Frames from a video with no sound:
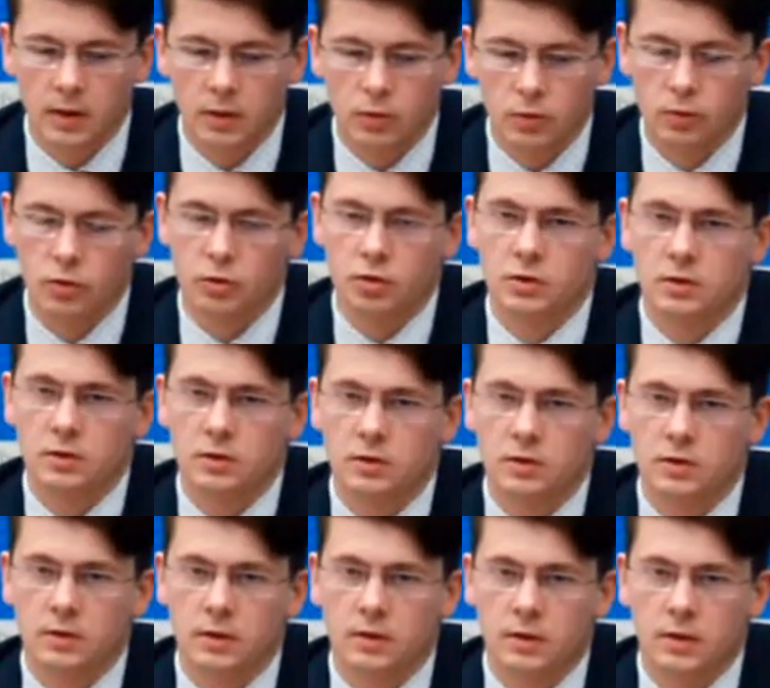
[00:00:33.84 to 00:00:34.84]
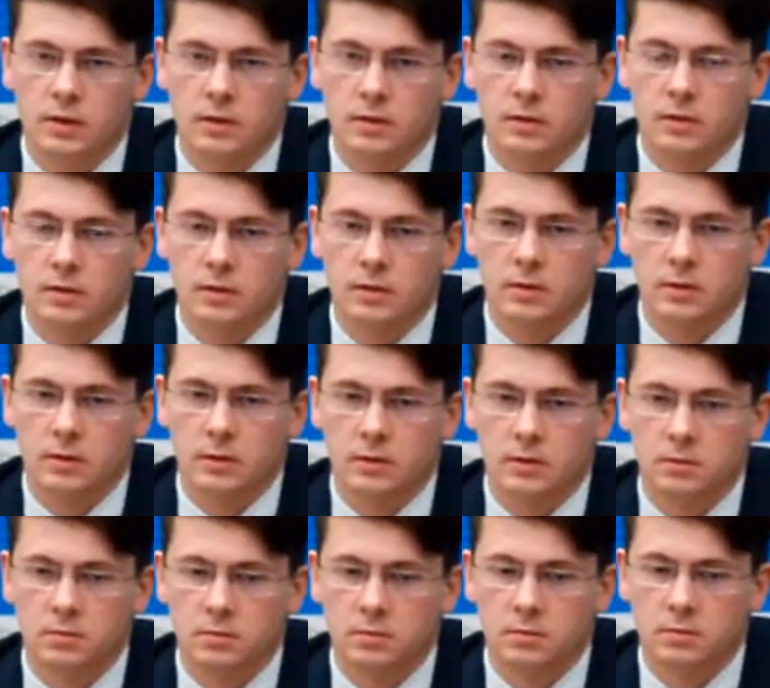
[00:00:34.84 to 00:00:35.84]
художники стрит-арт
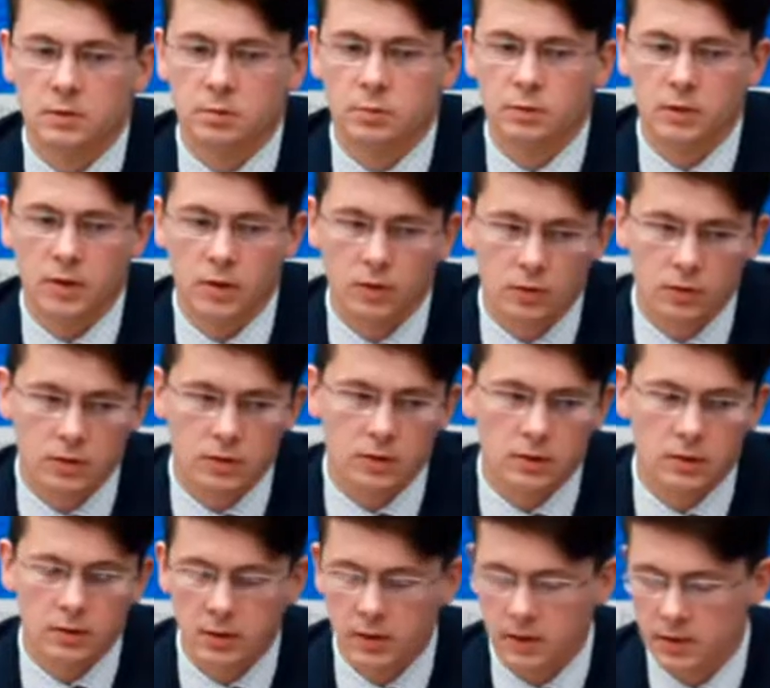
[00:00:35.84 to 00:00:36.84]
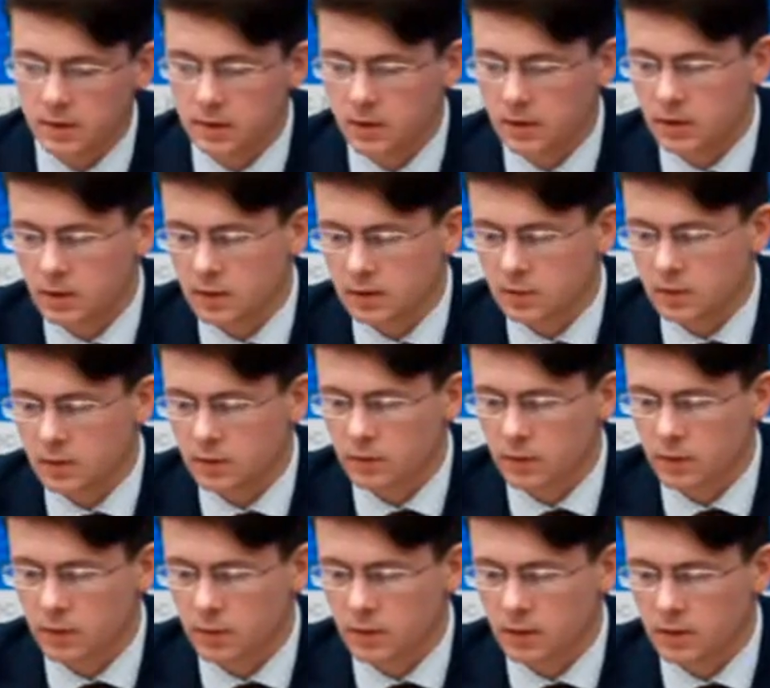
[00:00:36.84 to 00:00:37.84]
э, с Беларуси, с России, из
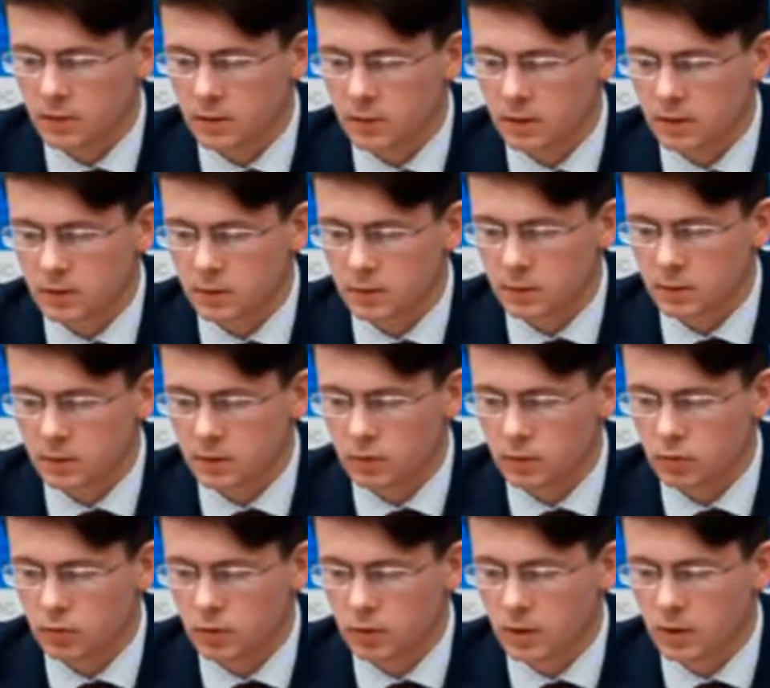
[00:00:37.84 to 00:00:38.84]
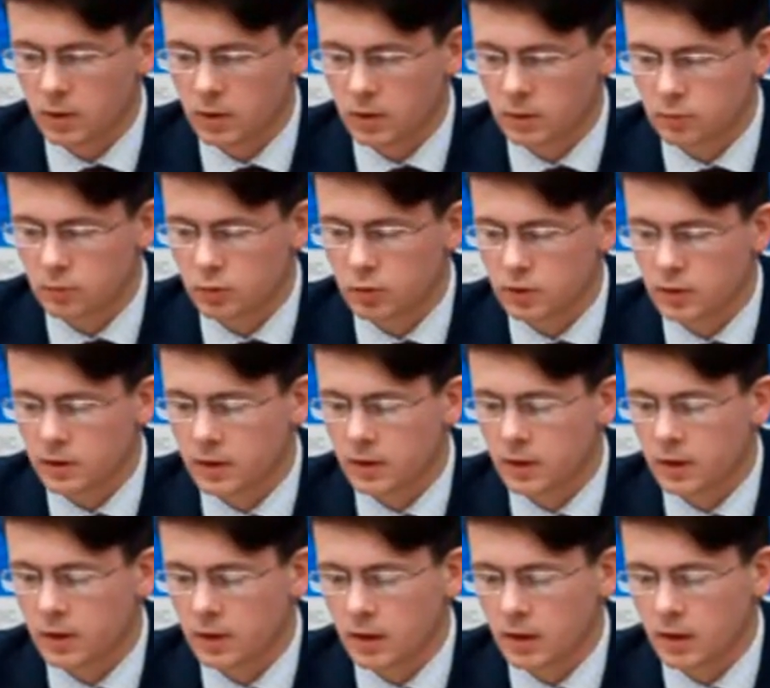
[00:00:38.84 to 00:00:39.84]
Москвы ребята были, из Санкт-Петербурга, из
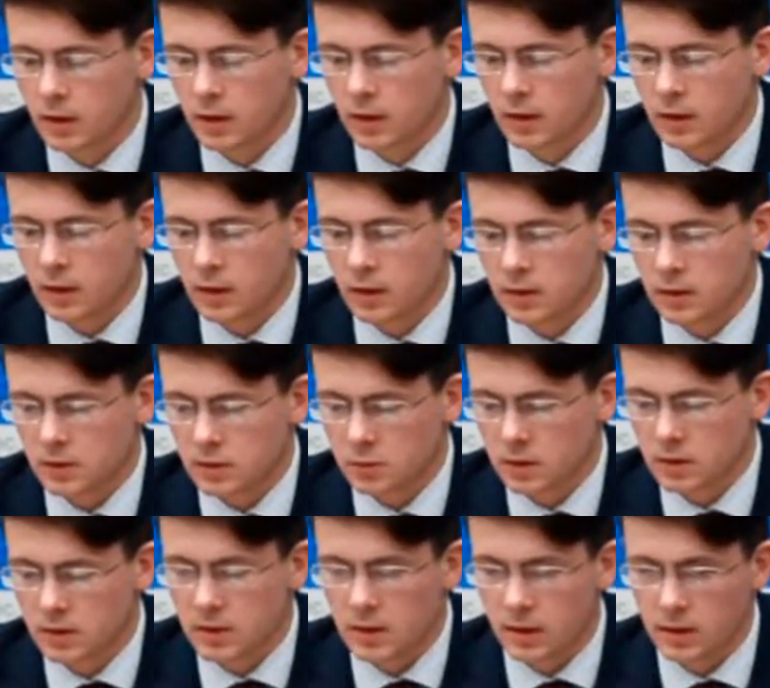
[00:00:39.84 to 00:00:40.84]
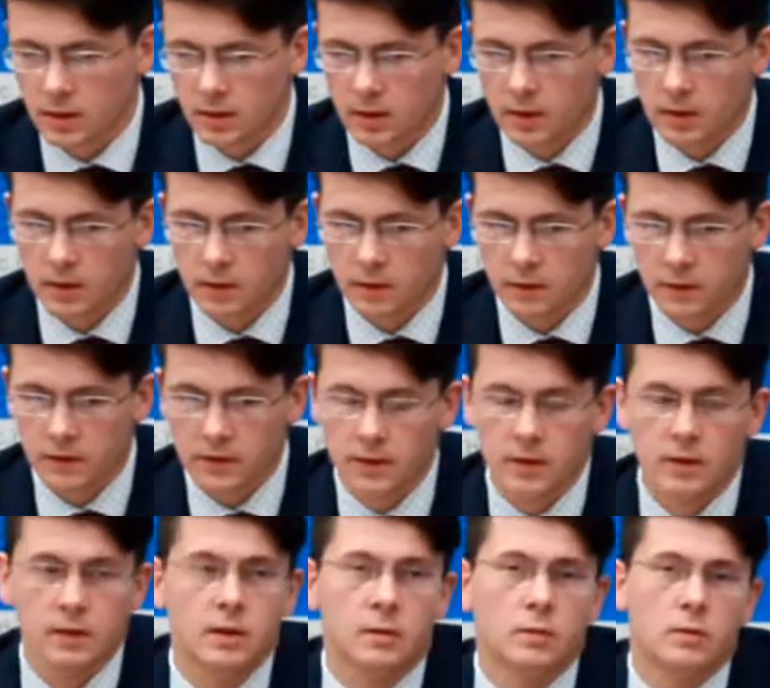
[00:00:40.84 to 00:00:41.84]
Мозыря, из Минска. И на
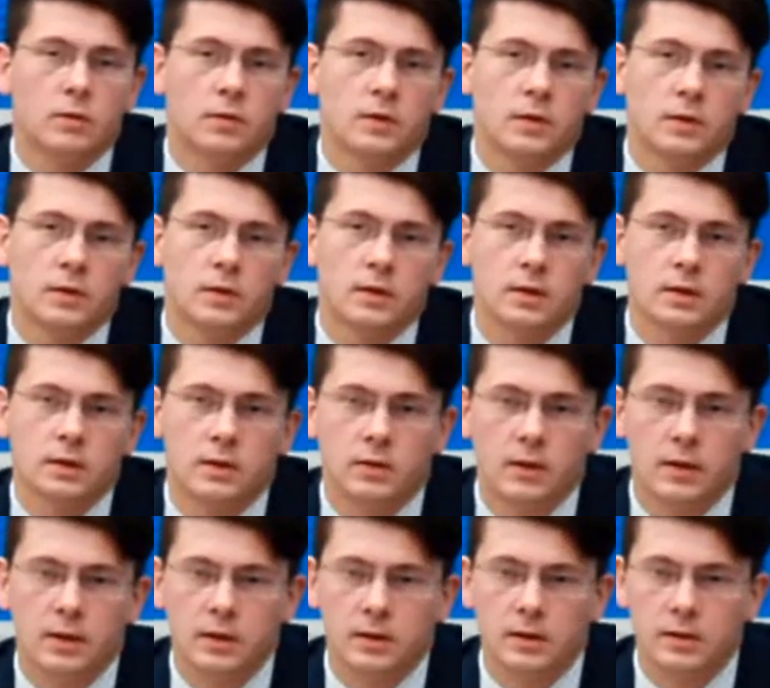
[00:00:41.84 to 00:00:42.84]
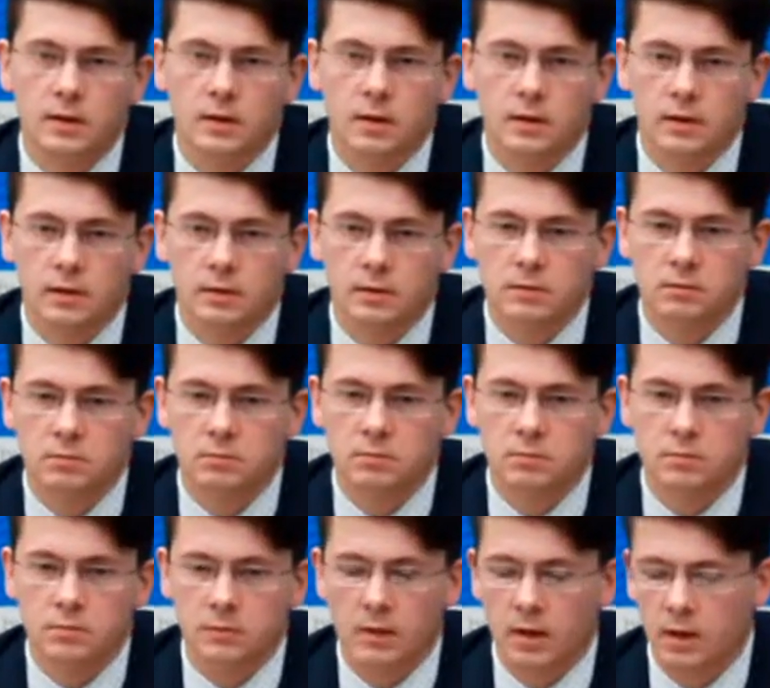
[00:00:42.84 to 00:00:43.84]
фасадах домов они нарисовали несколько,
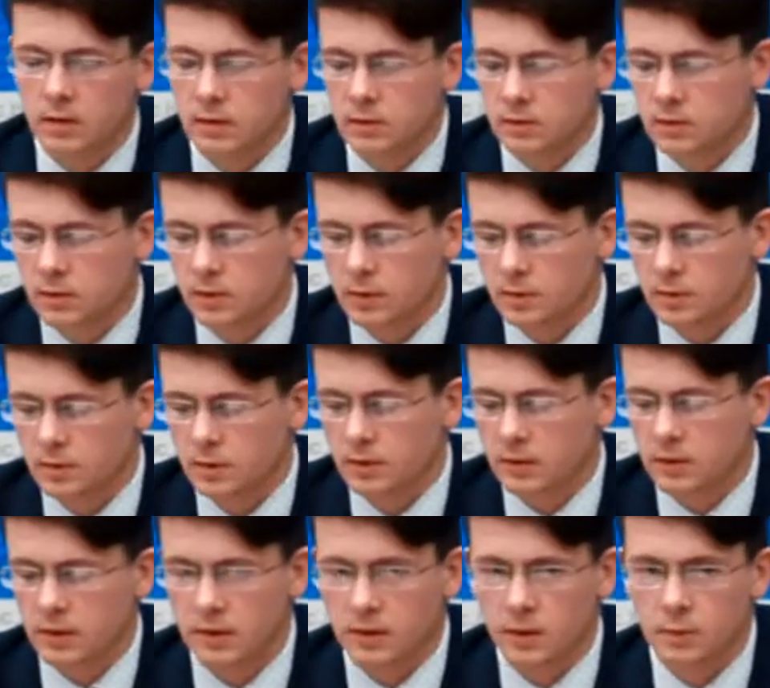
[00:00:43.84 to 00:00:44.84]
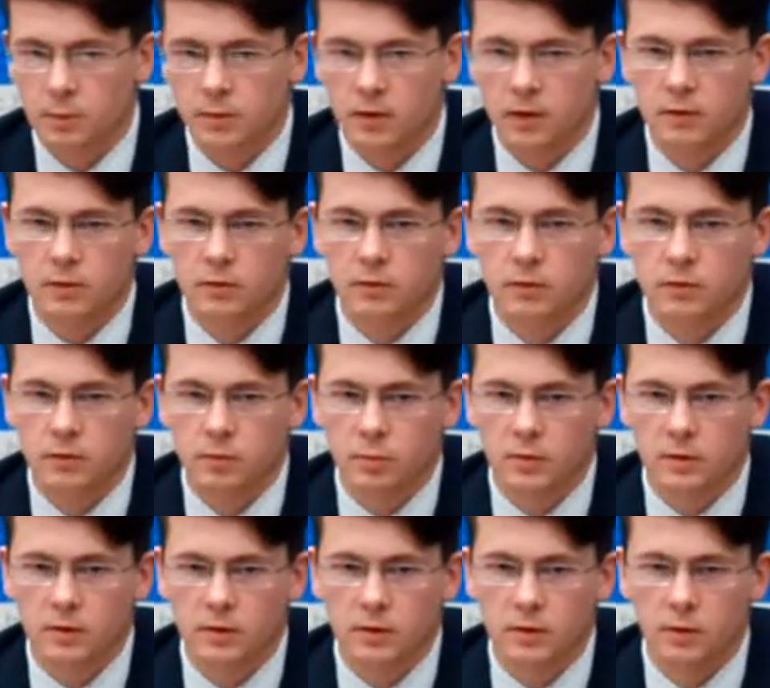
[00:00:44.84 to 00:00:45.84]
ну, так называемых стрит-арт объектов, э, в
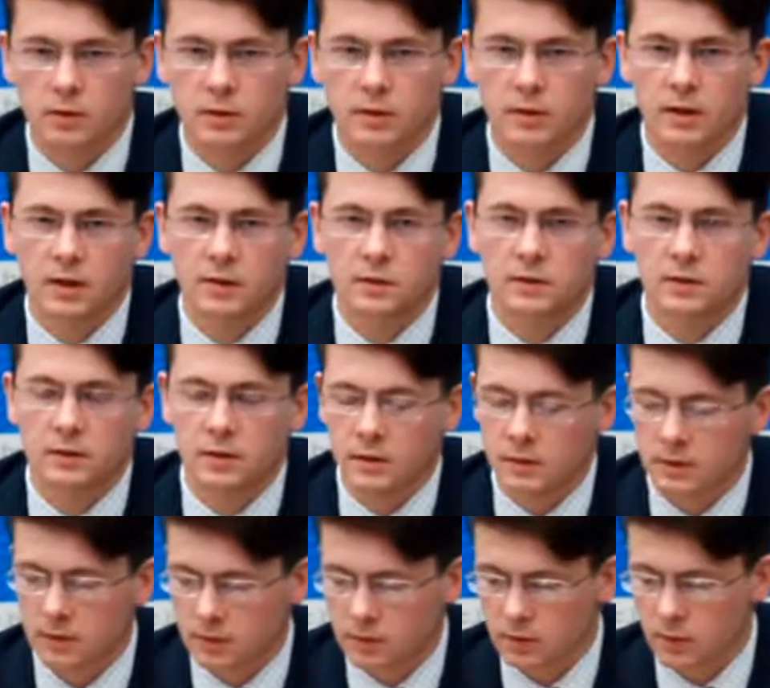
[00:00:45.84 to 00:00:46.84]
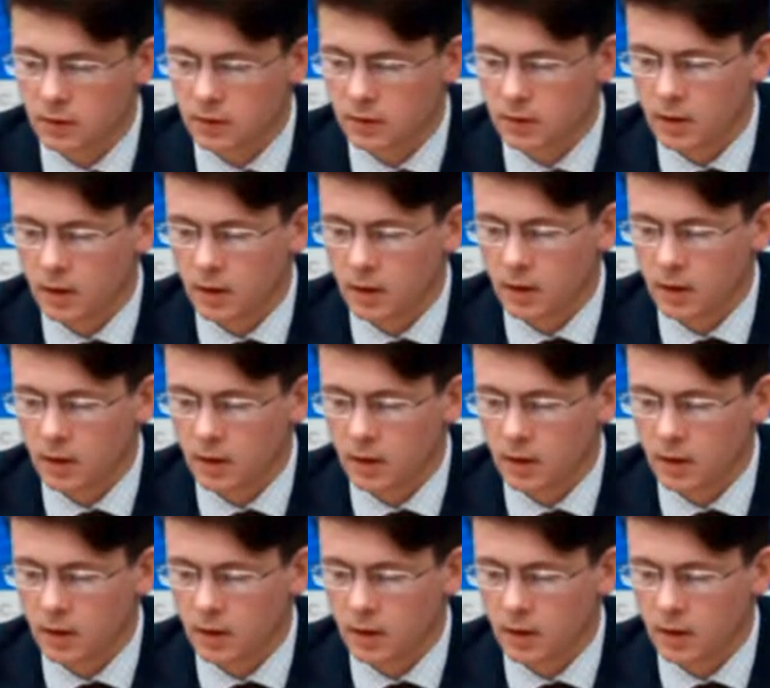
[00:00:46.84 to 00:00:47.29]
простонародье граффити их называют.